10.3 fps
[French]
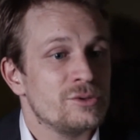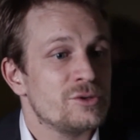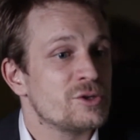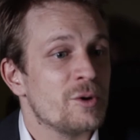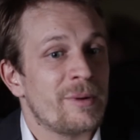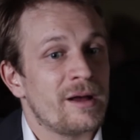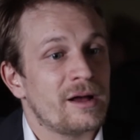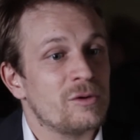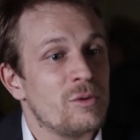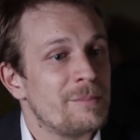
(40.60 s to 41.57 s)
de, ce que
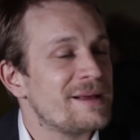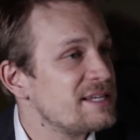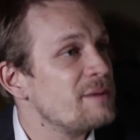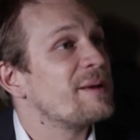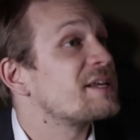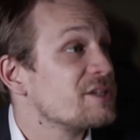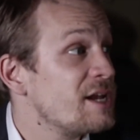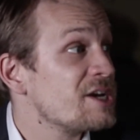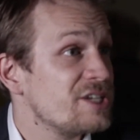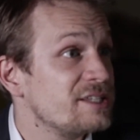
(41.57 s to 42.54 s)
par quoi passait le
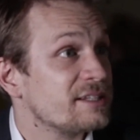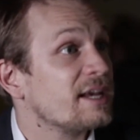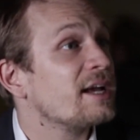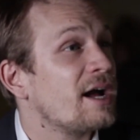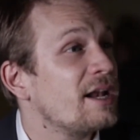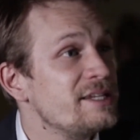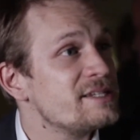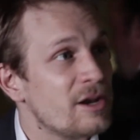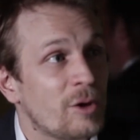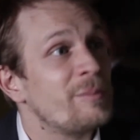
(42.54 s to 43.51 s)
personnage, c'était très
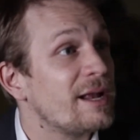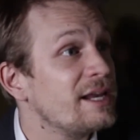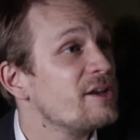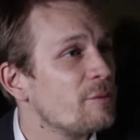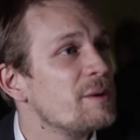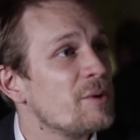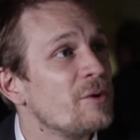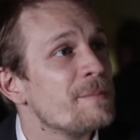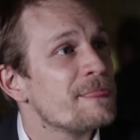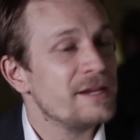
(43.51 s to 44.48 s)
réaliste, alors parlait
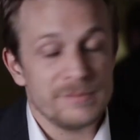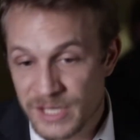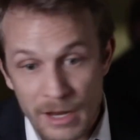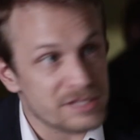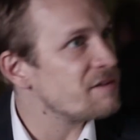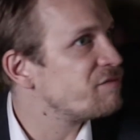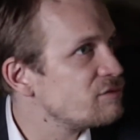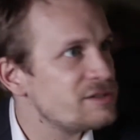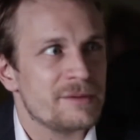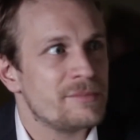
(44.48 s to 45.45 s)
énormément. Il me disaient « ah, c'est
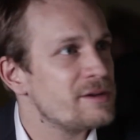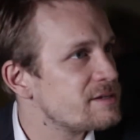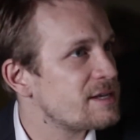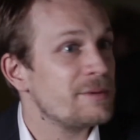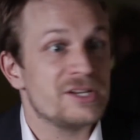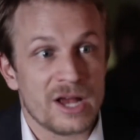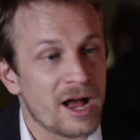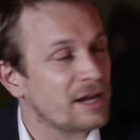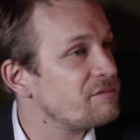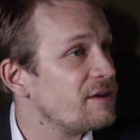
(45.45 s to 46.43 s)
fou, ça m'est
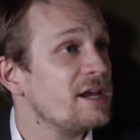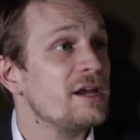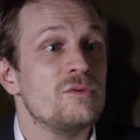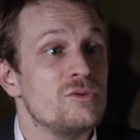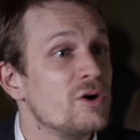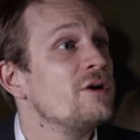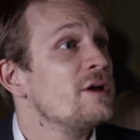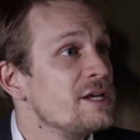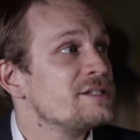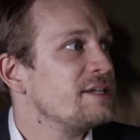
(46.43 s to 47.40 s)
déjà arrivé, ou euh,
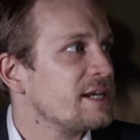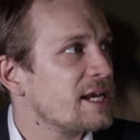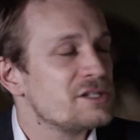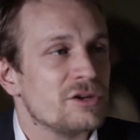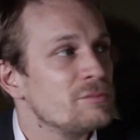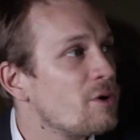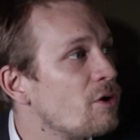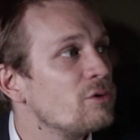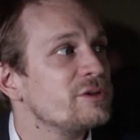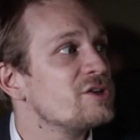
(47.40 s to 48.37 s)
c'est des
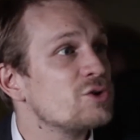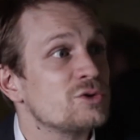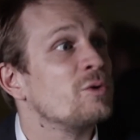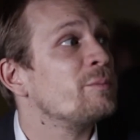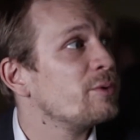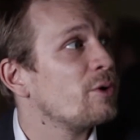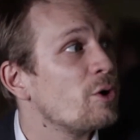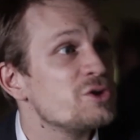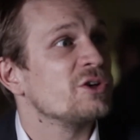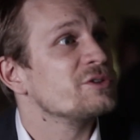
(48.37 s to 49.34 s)
questionnements ou des choses qu'on peut
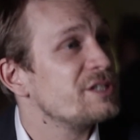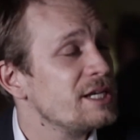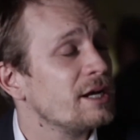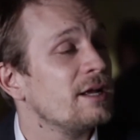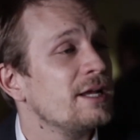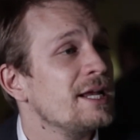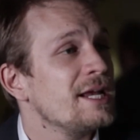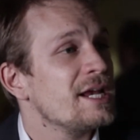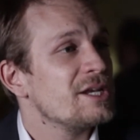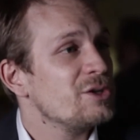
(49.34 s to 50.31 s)
ressentir.
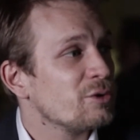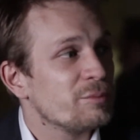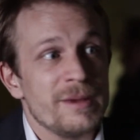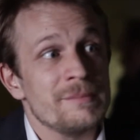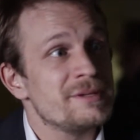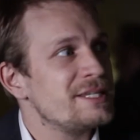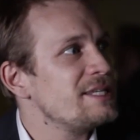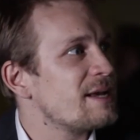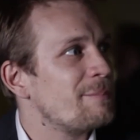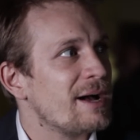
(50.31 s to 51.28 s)
Donc même si
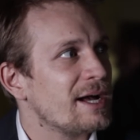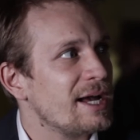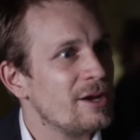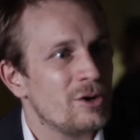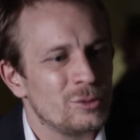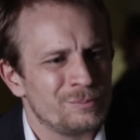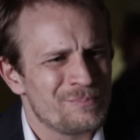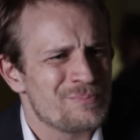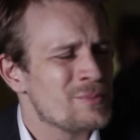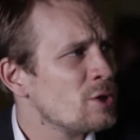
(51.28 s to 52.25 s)
ça paraît euh,
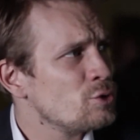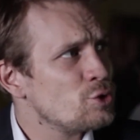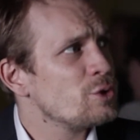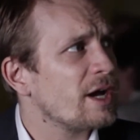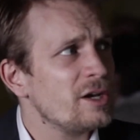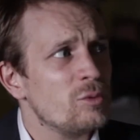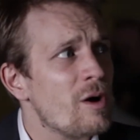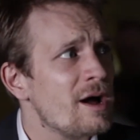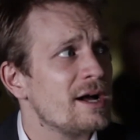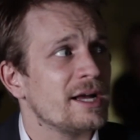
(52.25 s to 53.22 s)
dur et
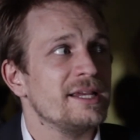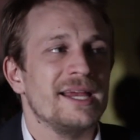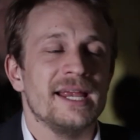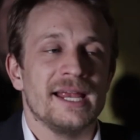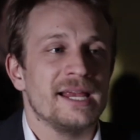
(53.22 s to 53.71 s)
noir et,